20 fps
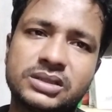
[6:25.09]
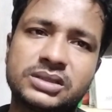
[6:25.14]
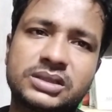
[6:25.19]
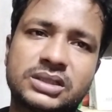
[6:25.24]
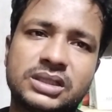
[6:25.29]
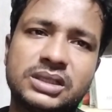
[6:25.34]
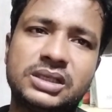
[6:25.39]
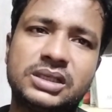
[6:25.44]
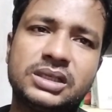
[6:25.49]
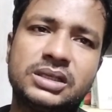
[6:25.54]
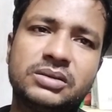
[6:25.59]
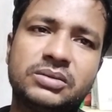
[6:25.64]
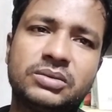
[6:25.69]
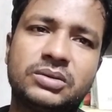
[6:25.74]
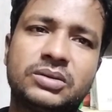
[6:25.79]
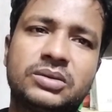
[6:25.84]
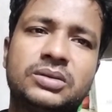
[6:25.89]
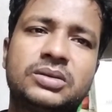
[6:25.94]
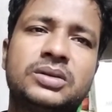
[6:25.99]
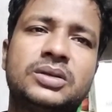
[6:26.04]
इसके लिए
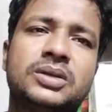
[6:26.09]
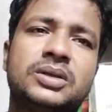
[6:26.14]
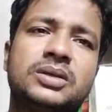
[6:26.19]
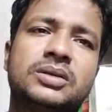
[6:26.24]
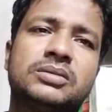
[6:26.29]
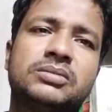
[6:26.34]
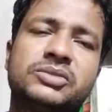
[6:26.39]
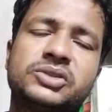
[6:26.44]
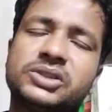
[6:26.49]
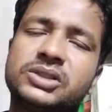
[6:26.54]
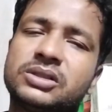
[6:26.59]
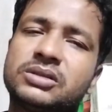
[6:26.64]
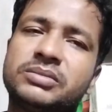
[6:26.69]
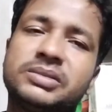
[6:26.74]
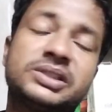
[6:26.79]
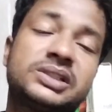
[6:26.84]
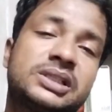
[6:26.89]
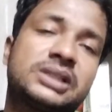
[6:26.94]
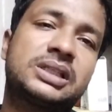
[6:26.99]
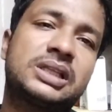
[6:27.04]
वो मुझे
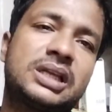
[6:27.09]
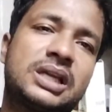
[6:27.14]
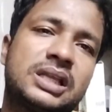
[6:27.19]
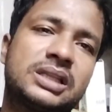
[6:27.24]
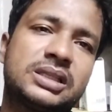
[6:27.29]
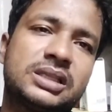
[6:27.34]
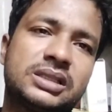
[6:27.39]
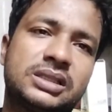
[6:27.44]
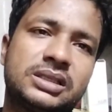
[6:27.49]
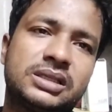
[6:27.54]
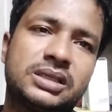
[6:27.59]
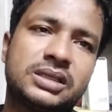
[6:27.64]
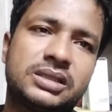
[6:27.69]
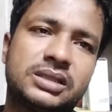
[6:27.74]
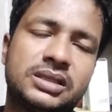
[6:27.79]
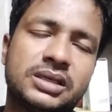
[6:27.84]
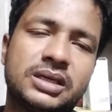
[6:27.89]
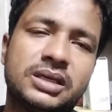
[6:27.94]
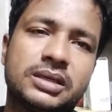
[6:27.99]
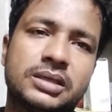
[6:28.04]
हमेशा ताना देती
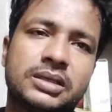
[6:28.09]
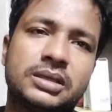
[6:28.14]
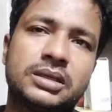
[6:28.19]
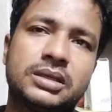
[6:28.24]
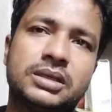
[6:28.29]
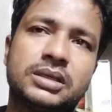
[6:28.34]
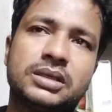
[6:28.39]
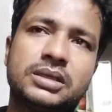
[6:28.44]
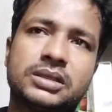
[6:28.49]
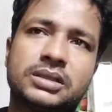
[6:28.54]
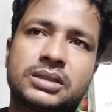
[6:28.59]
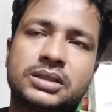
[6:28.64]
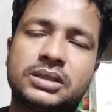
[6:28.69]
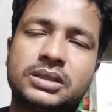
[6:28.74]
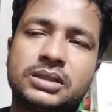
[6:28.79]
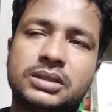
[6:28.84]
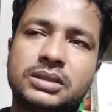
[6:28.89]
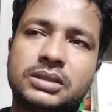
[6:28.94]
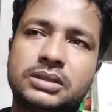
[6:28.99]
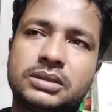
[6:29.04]
रहती है
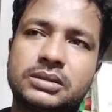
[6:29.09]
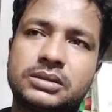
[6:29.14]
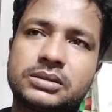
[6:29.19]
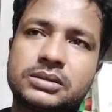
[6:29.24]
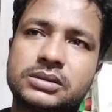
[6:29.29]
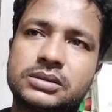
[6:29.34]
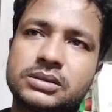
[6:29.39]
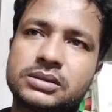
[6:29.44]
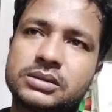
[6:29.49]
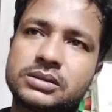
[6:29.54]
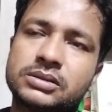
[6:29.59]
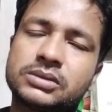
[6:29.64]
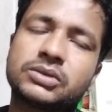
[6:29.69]
कि